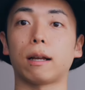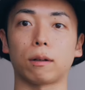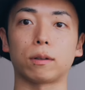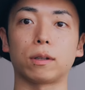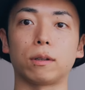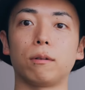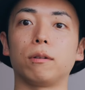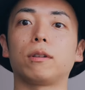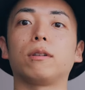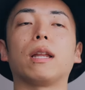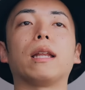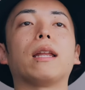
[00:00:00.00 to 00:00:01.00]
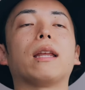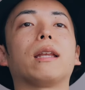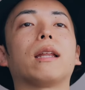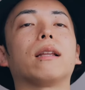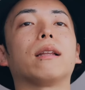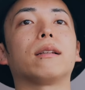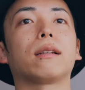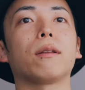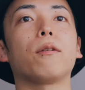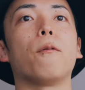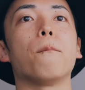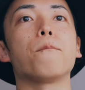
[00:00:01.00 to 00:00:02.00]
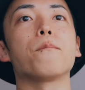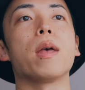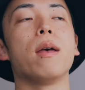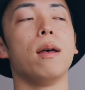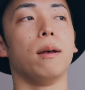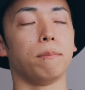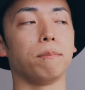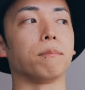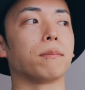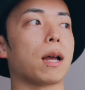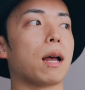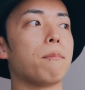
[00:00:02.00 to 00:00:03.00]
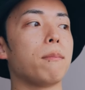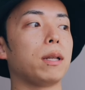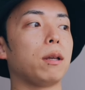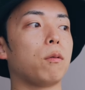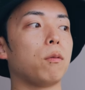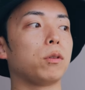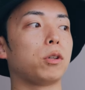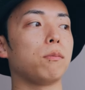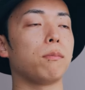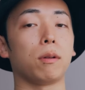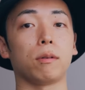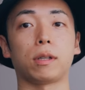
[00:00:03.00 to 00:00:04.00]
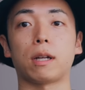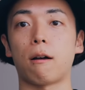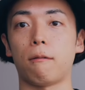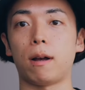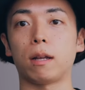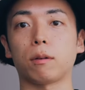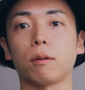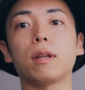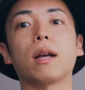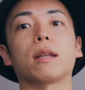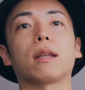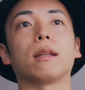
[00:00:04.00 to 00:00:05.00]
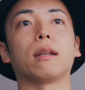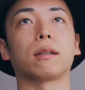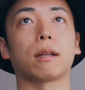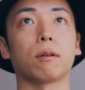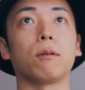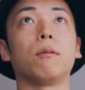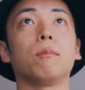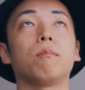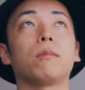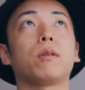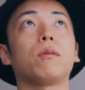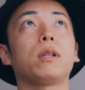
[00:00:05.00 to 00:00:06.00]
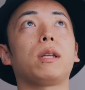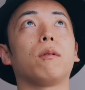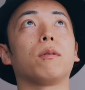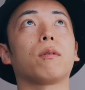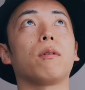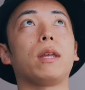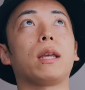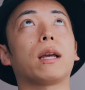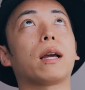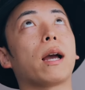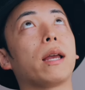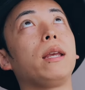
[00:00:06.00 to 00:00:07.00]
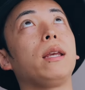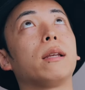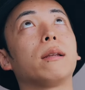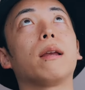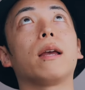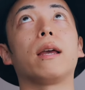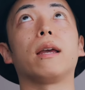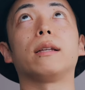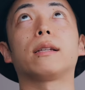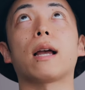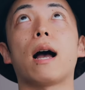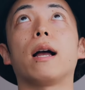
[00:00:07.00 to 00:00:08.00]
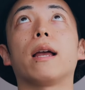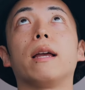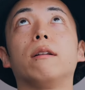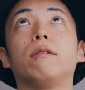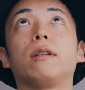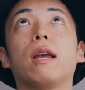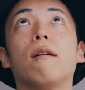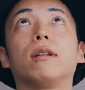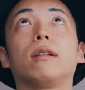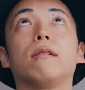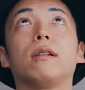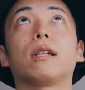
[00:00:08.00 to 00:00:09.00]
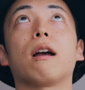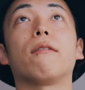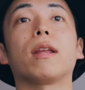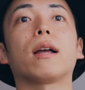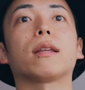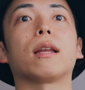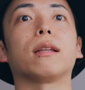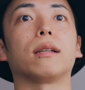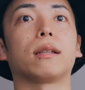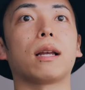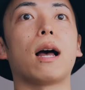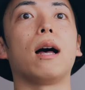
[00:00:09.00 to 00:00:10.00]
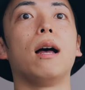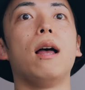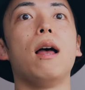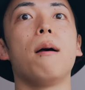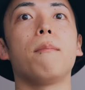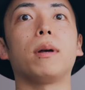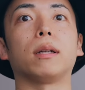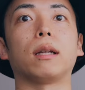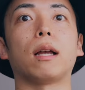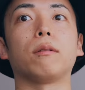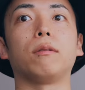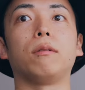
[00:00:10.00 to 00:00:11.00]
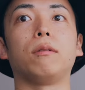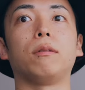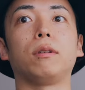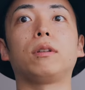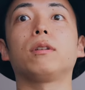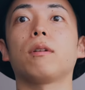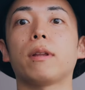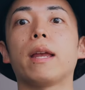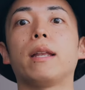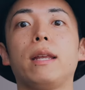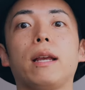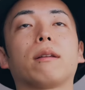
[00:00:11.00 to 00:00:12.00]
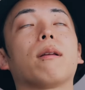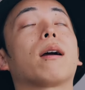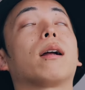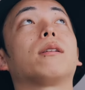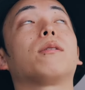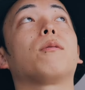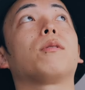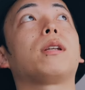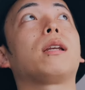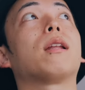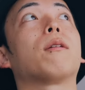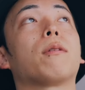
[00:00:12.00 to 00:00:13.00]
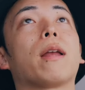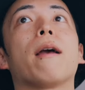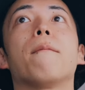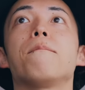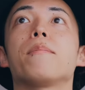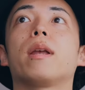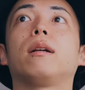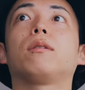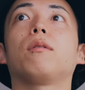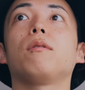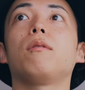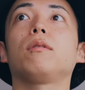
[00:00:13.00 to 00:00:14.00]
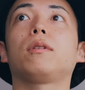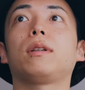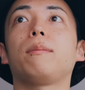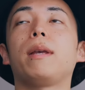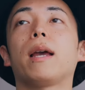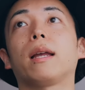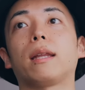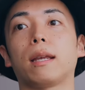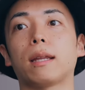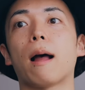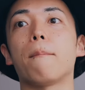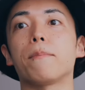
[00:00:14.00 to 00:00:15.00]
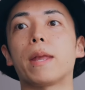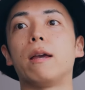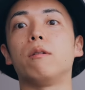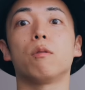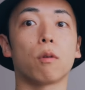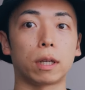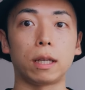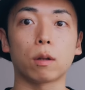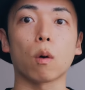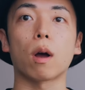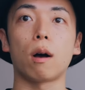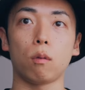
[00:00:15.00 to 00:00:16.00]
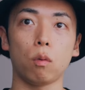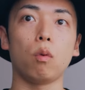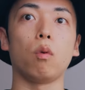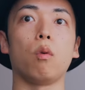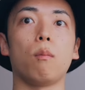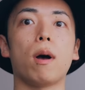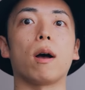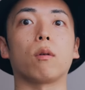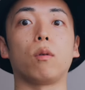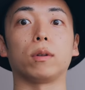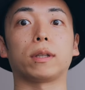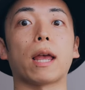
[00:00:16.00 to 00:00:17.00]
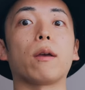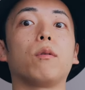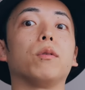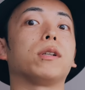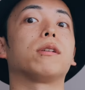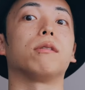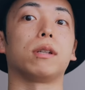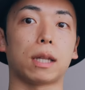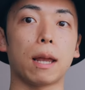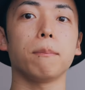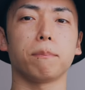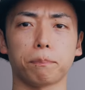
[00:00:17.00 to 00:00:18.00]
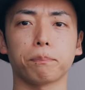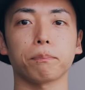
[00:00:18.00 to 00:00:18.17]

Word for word: ンカと 2on2 で出てきたんですけど、うん、あんまりこう準備の時間は取れなかったんですけど、正直ほんと1回、えしか、えルーティン合わせる時間はなかったんですが、まあ、あのー、ずっとね、リンカとは活動してきたので、その積み上げてきた、え動きとかを、まあ、こう再構築して、